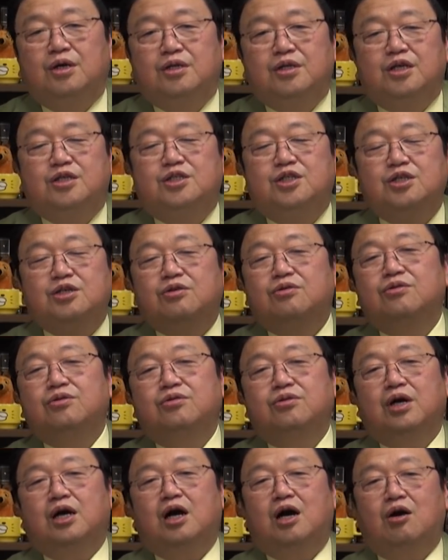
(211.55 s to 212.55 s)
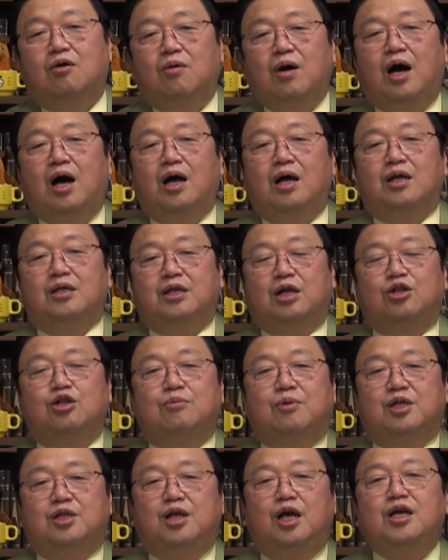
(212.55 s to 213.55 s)
で、ジオンの側は、例え
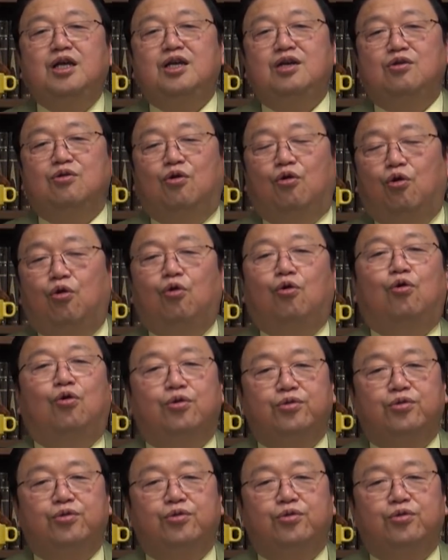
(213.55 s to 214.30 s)
ばデギン法